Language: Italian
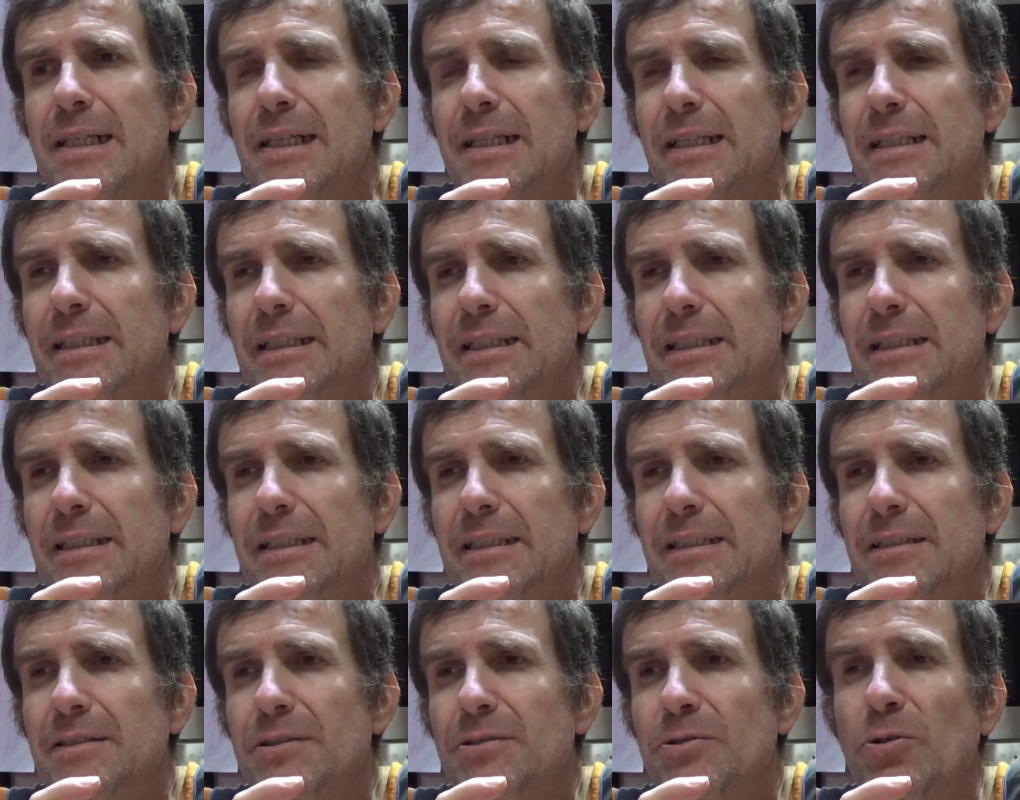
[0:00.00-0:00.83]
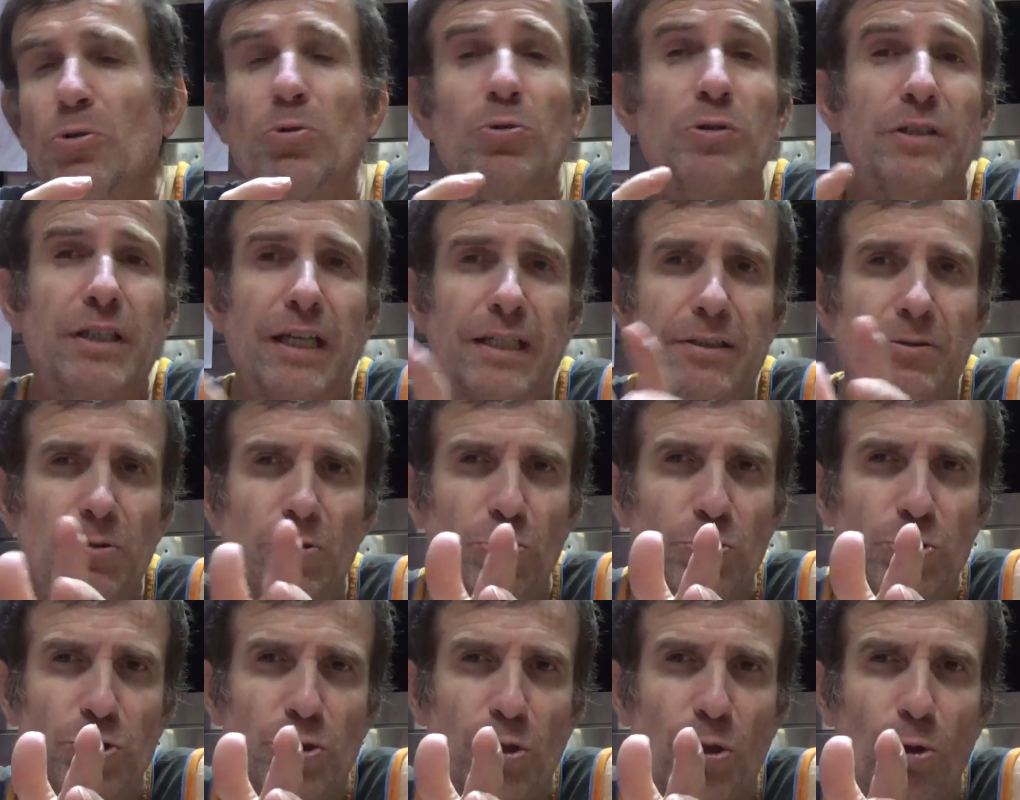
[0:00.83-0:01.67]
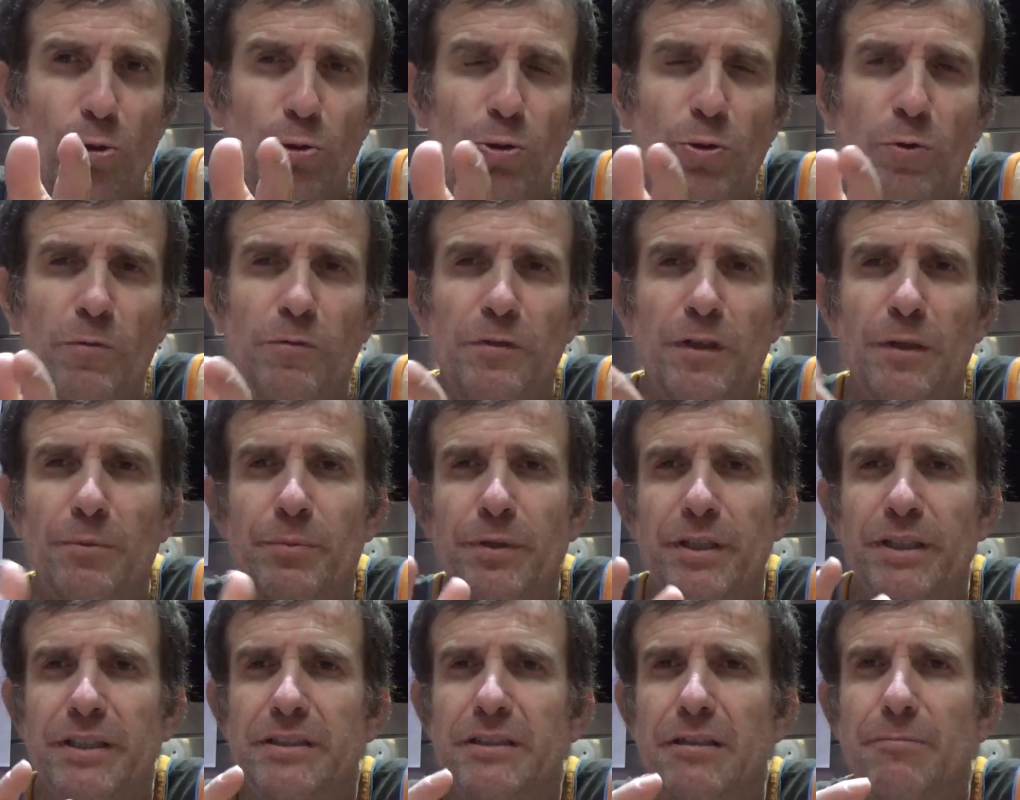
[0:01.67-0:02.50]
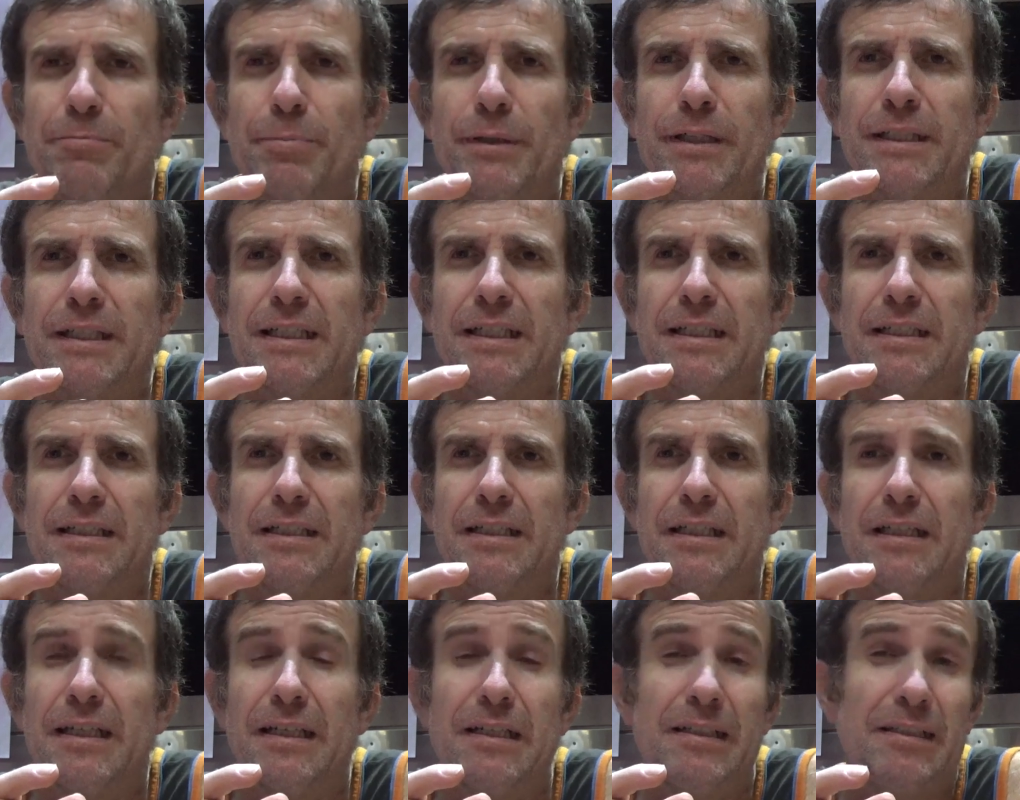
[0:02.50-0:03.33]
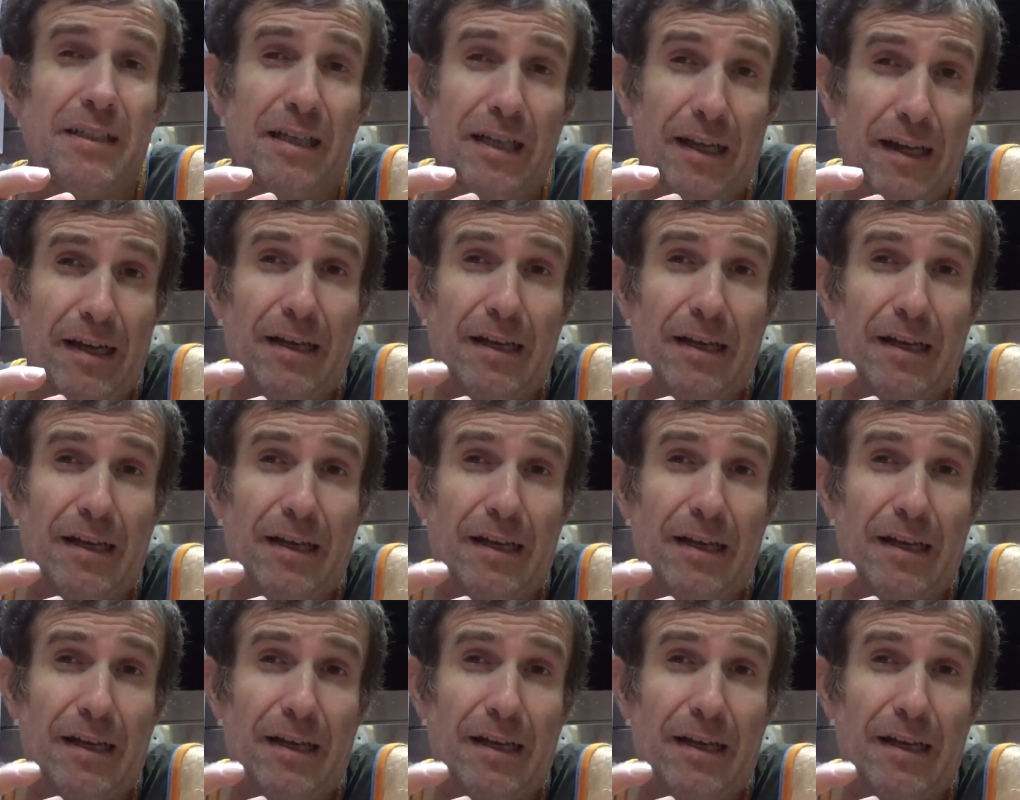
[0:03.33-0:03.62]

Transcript: eh, non chiedono soldi ovviamente perché e,